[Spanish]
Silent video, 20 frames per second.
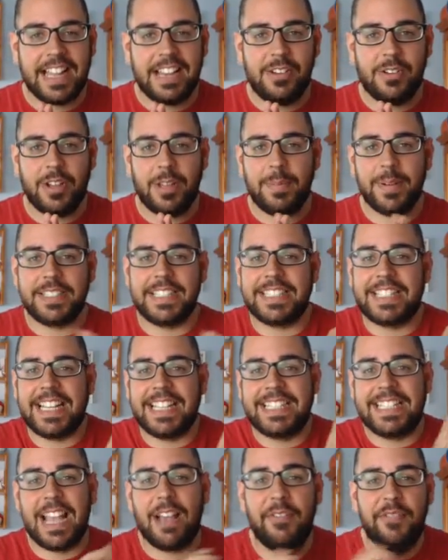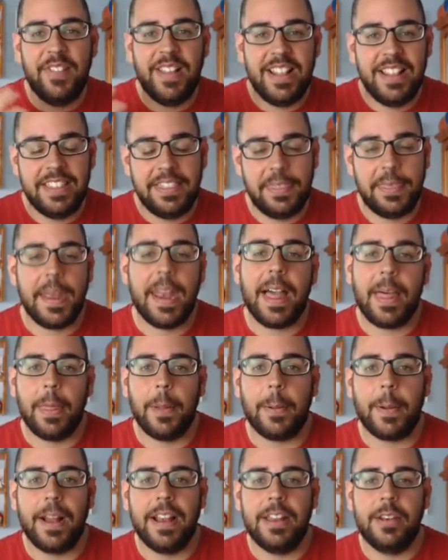Lo que pasa es que se ha filtrado,
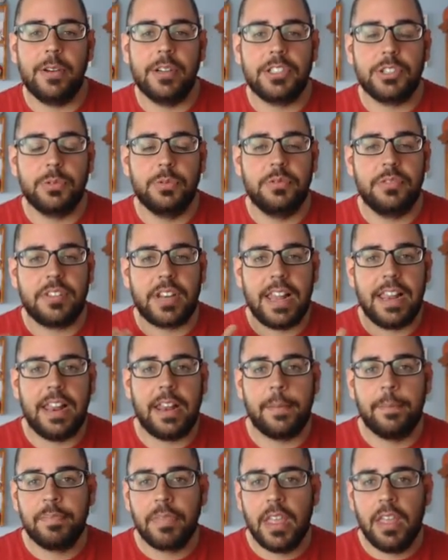¿vale? No es un trailer...